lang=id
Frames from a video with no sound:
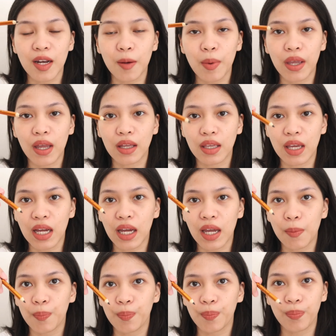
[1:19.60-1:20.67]
cara pegangnya
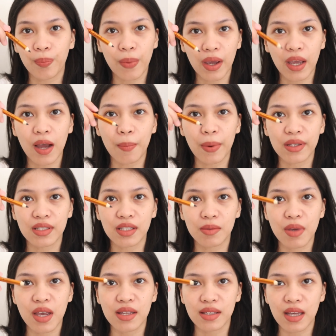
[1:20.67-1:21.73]
kayak pegang pensil
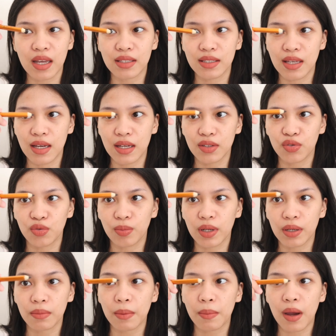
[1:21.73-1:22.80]
biasa aja
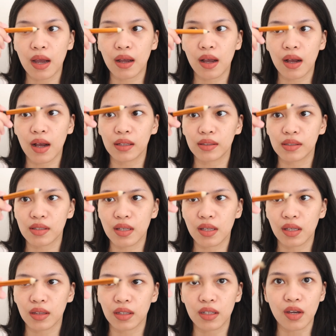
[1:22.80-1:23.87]
cuman memang agak ke atas
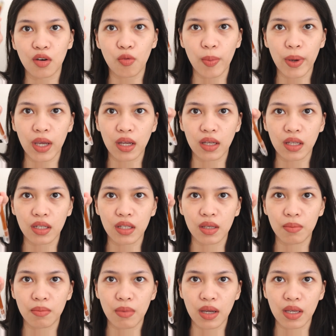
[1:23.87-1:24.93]
dikit ini aku pegangnya
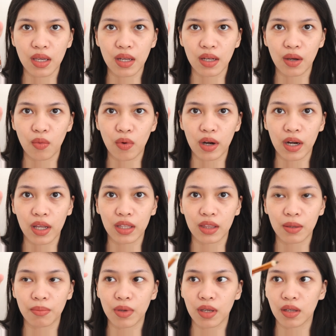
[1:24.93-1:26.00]
di bagian yang warna
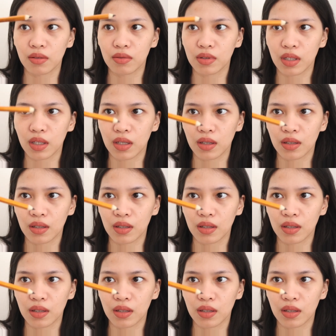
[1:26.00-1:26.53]
hitamnya gitu sih